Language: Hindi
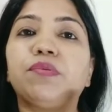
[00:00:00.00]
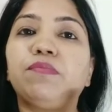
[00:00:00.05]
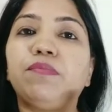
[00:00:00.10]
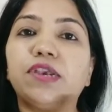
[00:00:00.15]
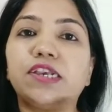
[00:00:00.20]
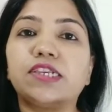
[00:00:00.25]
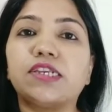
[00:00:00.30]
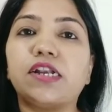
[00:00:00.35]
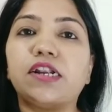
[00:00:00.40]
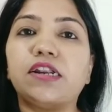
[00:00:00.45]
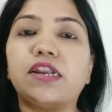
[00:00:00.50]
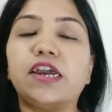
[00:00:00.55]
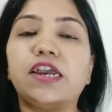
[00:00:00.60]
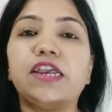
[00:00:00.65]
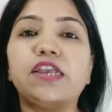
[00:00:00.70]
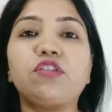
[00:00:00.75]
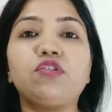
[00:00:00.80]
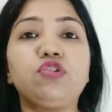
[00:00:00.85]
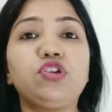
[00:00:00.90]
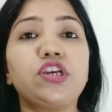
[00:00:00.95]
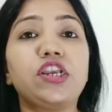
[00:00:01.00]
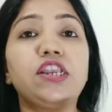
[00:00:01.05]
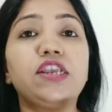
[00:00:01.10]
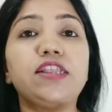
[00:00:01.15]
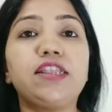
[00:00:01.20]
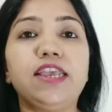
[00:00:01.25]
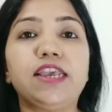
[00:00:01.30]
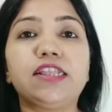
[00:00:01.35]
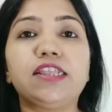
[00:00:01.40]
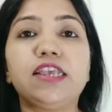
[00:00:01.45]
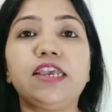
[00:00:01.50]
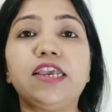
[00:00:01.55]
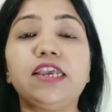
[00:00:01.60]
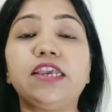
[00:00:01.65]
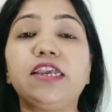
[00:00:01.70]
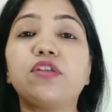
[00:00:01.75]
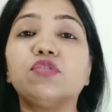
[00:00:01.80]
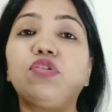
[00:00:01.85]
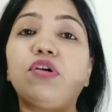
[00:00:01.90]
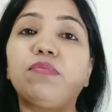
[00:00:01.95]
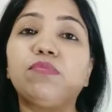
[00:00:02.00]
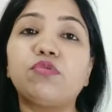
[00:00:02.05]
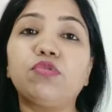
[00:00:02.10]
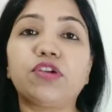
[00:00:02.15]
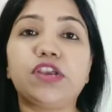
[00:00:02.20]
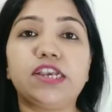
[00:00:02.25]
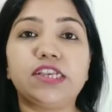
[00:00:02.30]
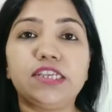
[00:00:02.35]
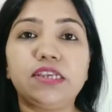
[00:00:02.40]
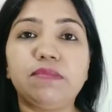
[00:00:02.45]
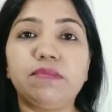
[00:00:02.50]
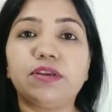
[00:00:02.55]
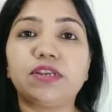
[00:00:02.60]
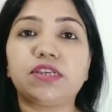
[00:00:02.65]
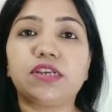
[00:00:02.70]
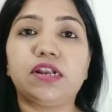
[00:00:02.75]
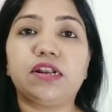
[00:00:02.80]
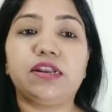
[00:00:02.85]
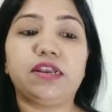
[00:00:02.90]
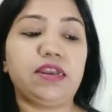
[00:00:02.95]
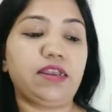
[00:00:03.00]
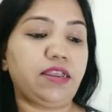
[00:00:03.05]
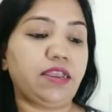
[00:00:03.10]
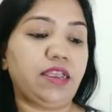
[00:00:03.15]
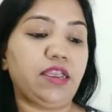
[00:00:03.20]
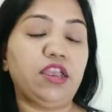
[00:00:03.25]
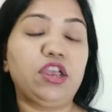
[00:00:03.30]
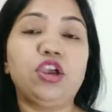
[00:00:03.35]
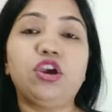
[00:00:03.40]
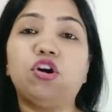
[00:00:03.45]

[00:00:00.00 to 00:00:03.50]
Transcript: मिक्स करना है तो चलिए देखते हैं कि इनको आपको कैसे मिक्स करना है